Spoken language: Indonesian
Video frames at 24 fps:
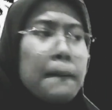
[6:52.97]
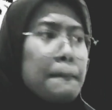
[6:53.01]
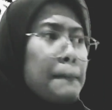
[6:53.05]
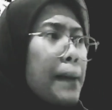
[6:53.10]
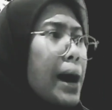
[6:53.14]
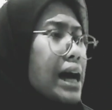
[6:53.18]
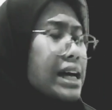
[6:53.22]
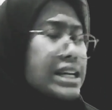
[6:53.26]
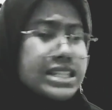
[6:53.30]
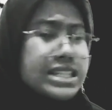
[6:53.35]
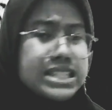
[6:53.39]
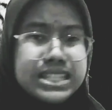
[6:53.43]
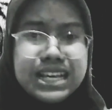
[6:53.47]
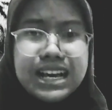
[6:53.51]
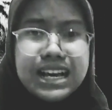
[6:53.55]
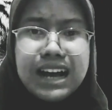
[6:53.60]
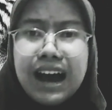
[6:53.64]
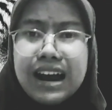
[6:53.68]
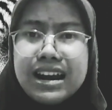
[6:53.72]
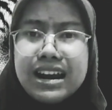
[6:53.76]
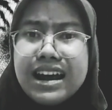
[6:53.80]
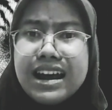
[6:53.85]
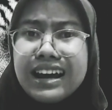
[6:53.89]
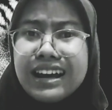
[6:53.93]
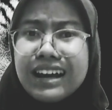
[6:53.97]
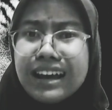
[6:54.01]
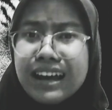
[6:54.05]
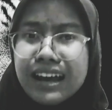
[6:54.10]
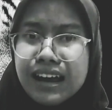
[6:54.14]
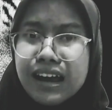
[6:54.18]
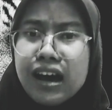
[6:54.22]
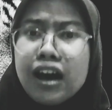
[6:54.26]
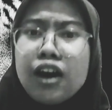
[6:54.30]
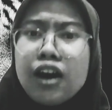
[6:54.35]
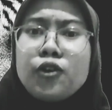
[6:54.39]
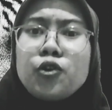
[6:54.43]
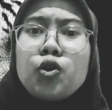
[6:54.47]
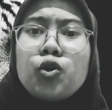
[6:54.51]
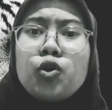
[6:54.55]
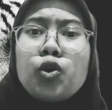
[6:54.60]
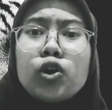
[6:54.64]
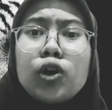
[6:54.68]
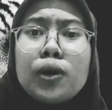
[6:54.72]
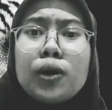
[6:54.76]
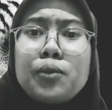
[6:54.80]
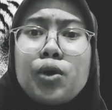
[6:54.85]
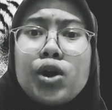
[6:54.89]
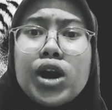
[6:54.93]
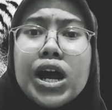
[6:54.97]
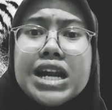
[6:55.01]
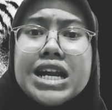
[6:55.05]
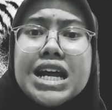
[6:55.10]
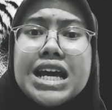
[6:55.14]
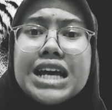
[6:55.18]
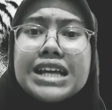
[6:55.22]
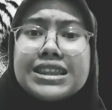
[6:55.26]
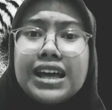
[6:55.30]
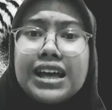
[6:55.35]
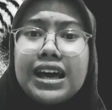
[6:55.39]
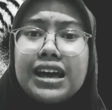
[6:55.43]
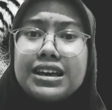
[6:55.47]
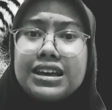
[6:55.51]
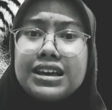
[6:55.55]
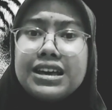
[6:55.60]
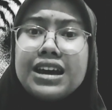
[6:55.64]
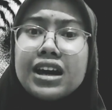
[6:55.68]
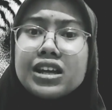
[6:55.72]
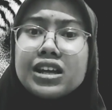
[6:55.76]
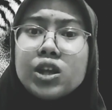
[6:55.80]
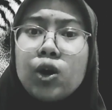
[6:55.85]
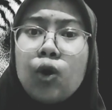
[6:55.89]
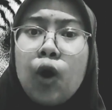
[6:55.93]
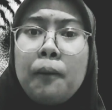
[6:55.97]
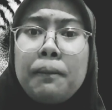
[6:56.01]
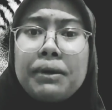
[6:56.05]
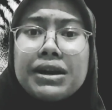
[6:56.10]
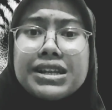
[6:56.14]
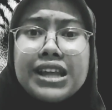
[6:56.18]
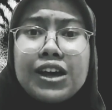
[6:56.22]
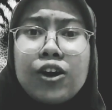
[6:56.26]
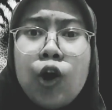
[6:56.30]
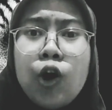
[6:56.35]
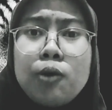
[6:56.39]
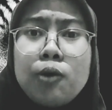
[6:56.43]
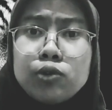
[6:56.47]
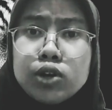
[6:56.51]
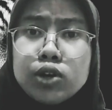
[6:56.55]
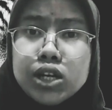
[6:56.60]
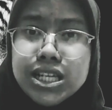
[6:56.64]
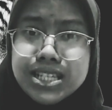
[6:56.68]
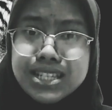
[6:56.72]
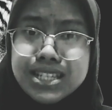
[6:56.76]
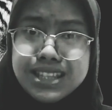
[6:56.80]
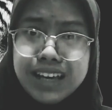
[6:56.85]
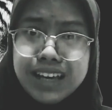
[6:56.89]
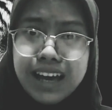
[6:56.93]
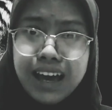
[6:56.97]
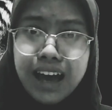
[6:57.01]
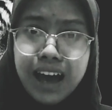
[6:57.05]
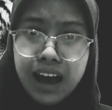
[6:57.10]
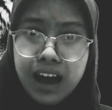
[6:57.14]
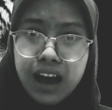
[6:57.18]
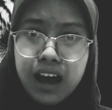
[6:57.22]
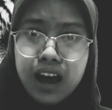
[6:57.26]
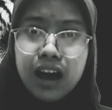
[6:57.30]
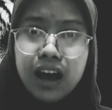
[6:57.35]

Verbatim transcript: pasti kadengi ku gorombolan Itai atau partai komunis teh ya